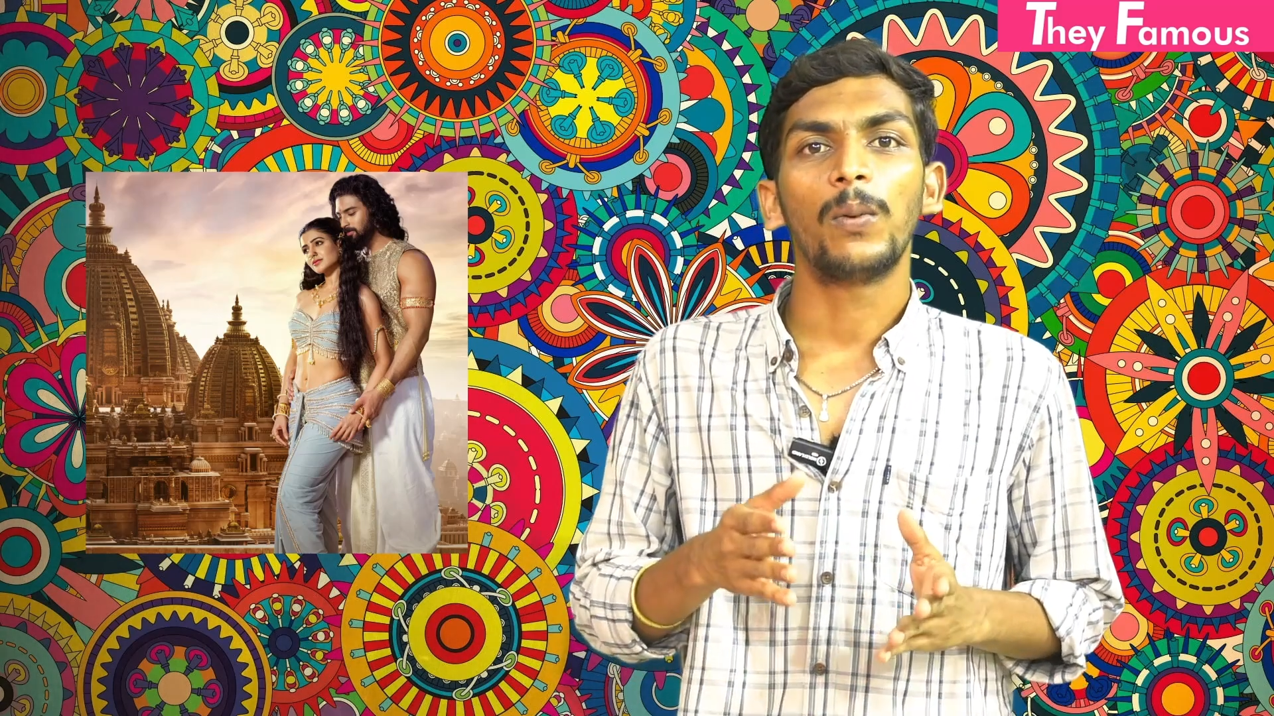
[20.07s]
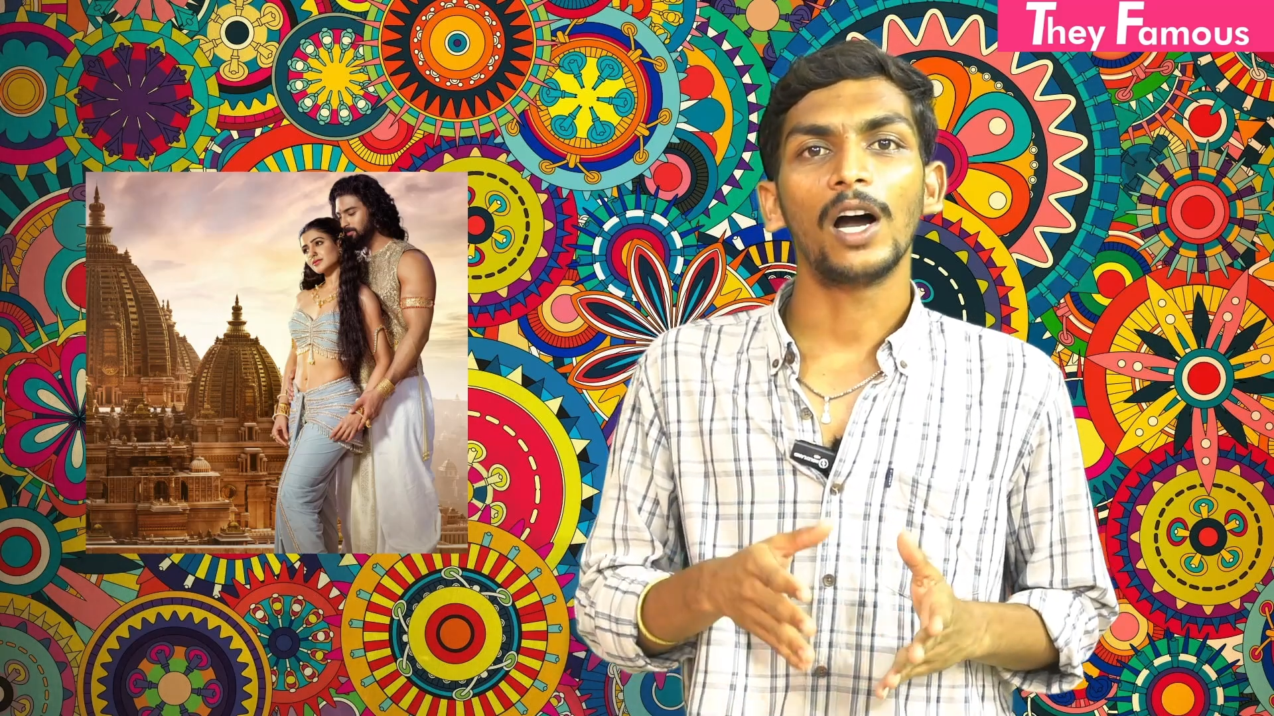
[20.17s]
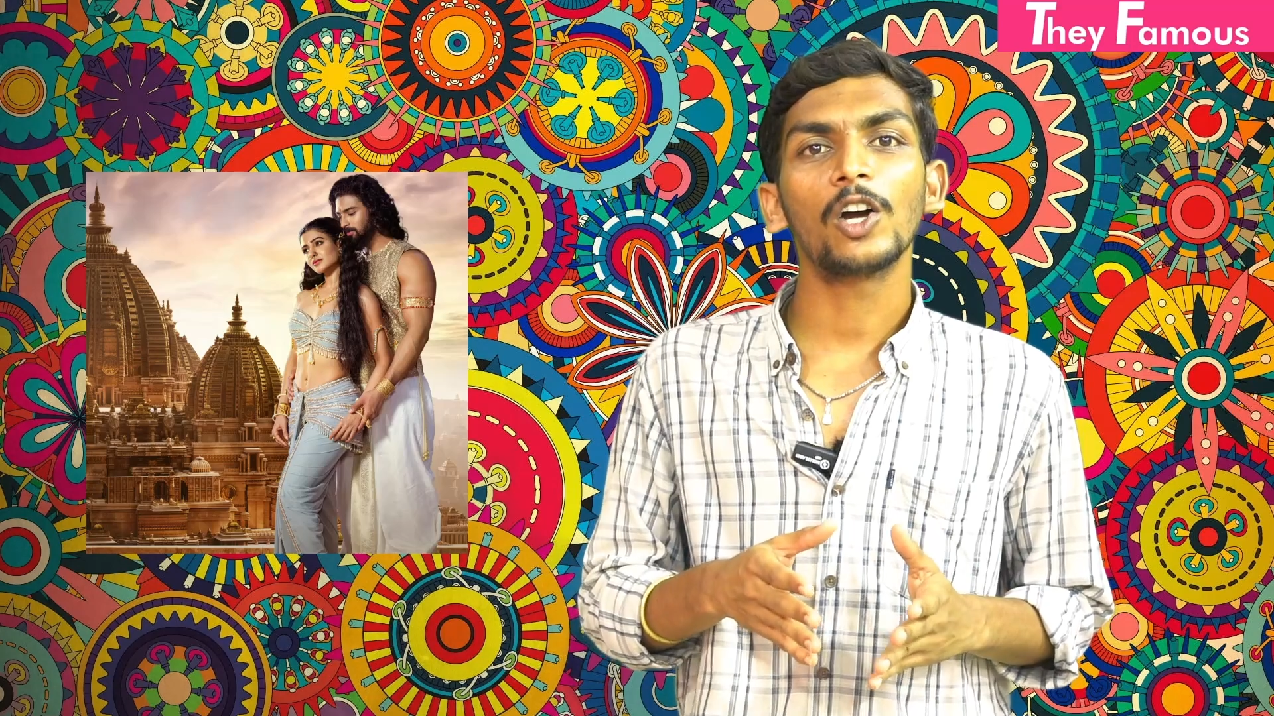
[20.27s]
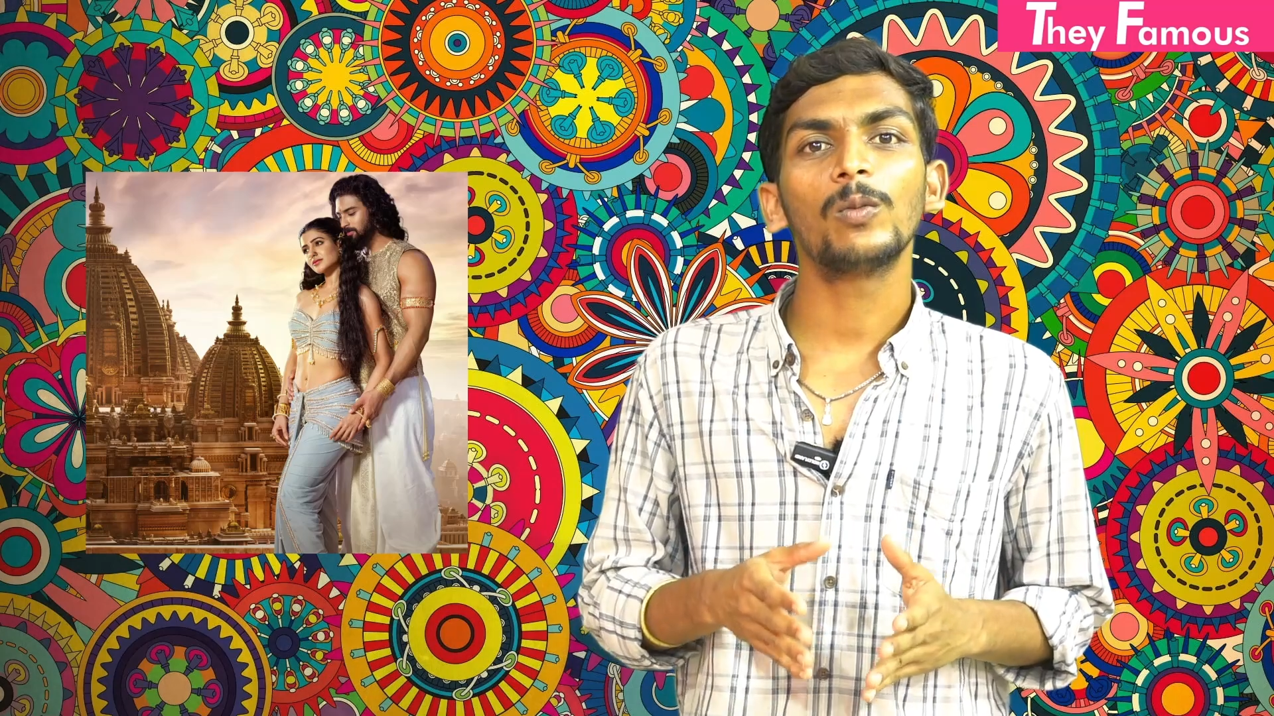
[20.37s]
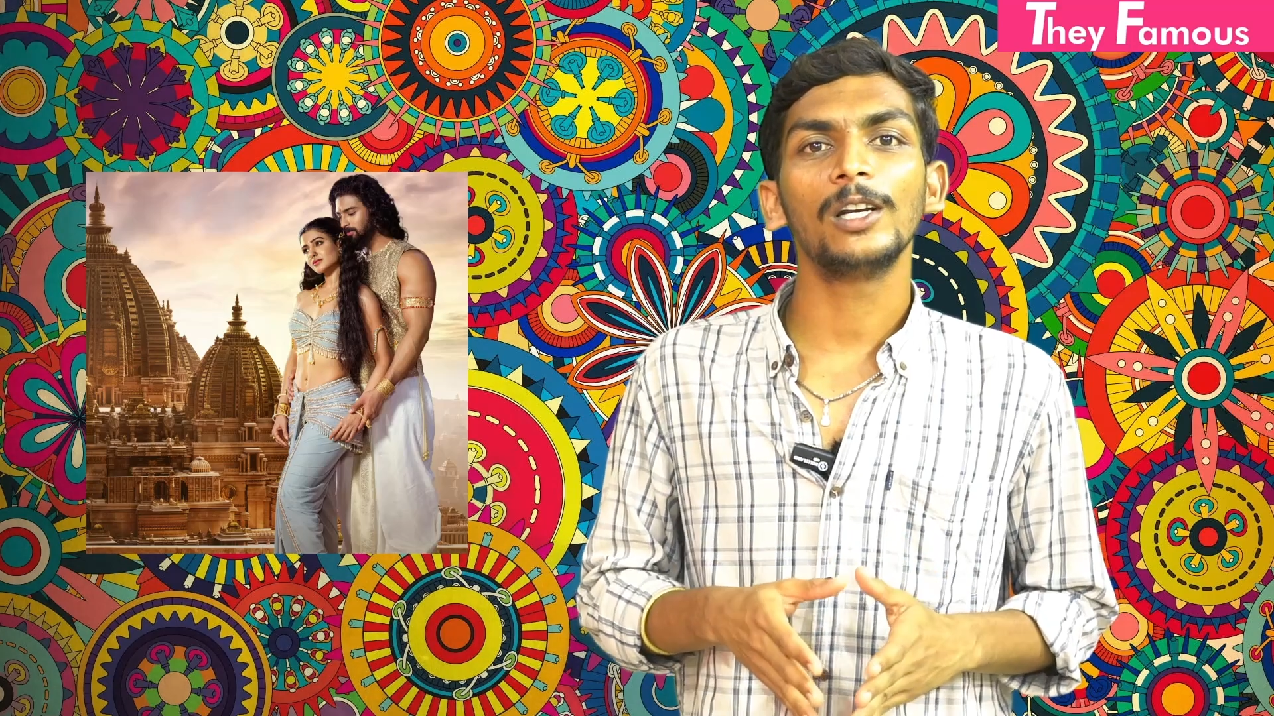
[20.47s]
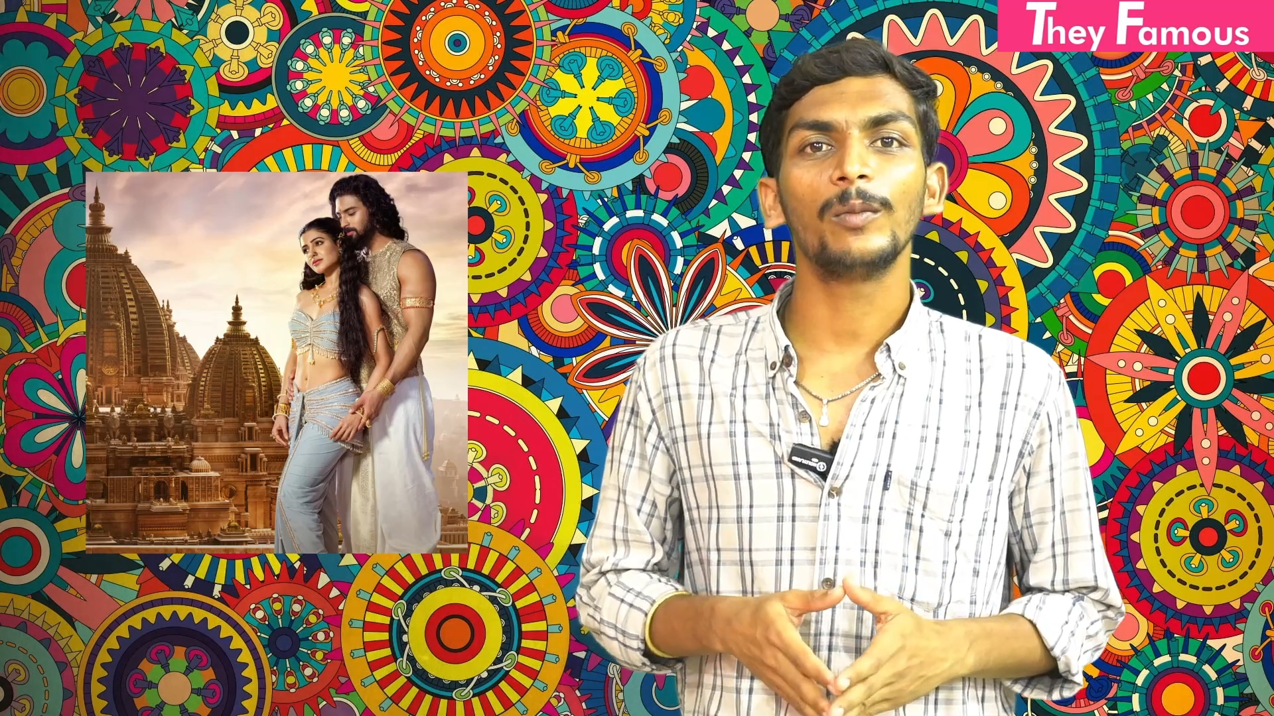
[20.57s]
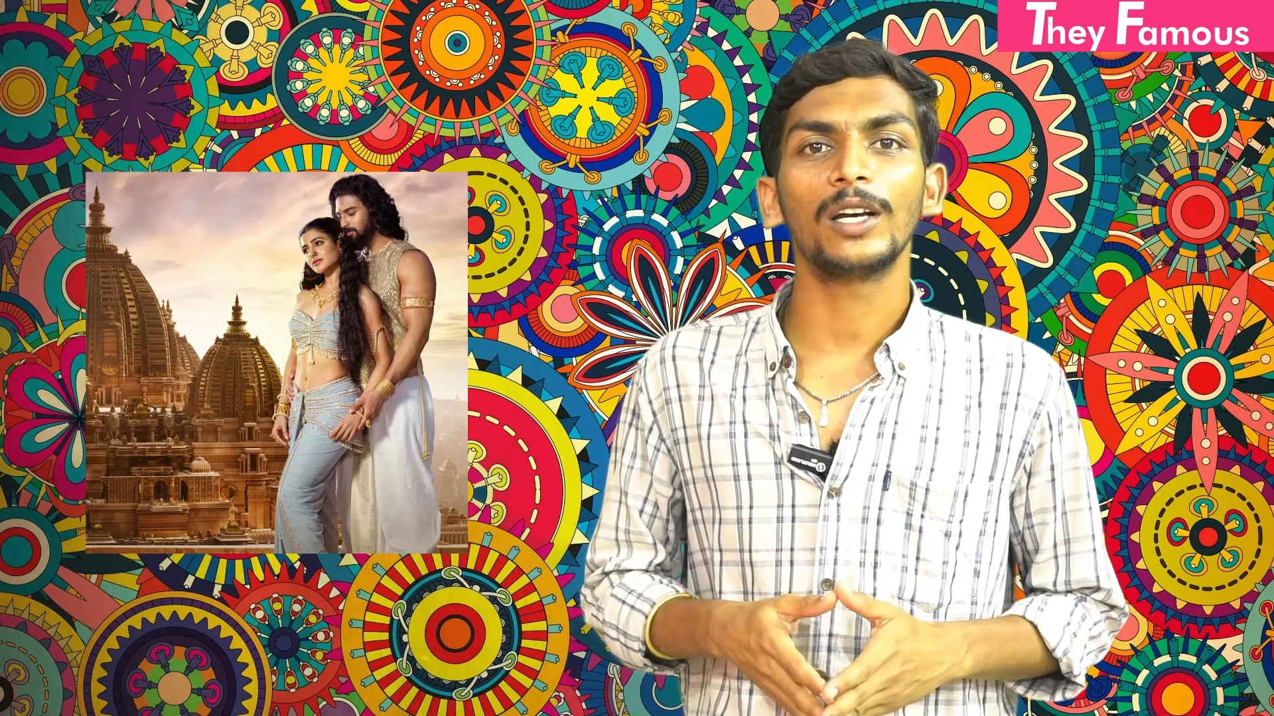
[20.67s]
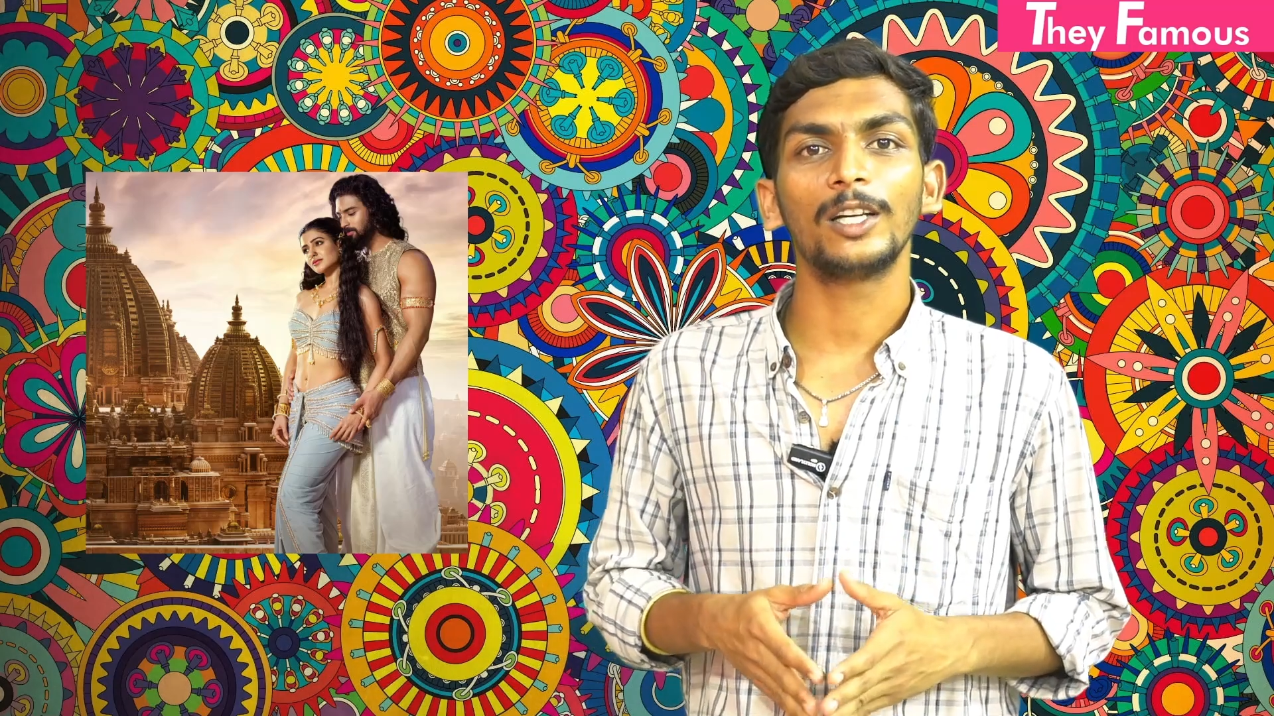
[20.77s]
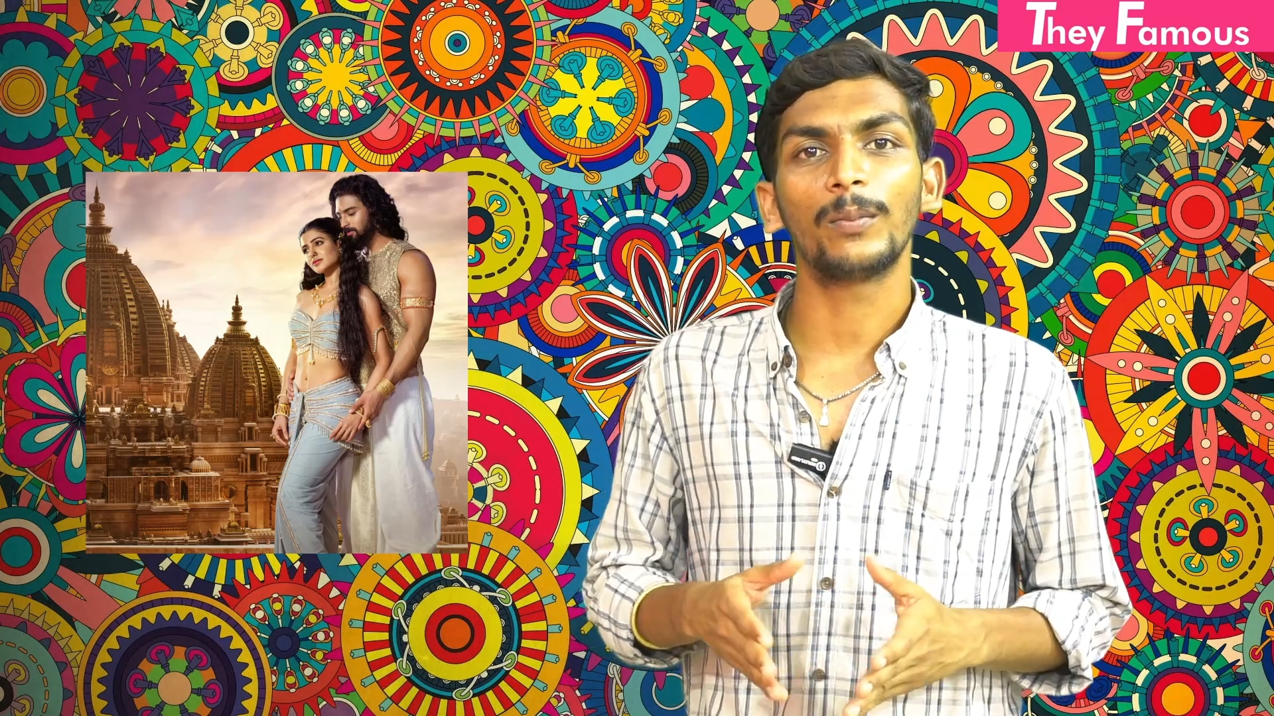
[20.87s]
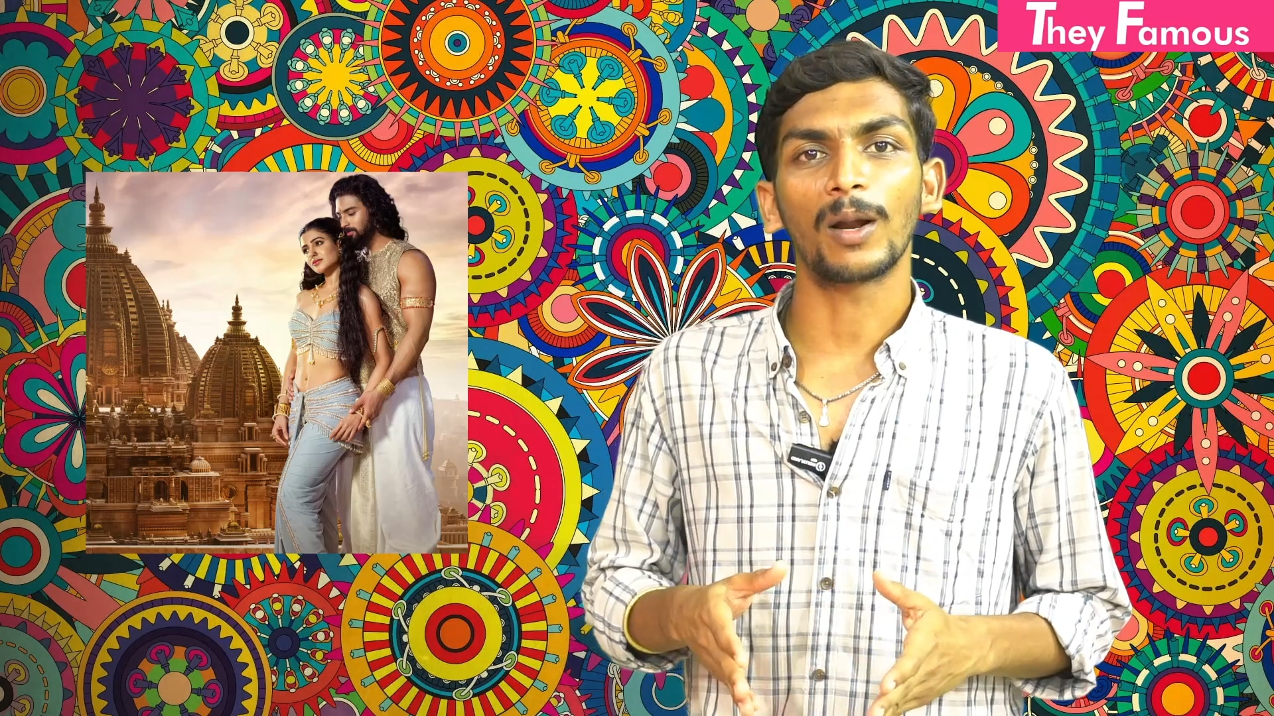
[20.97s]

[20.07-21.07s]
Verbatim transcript: பாகுபலி மாதிரி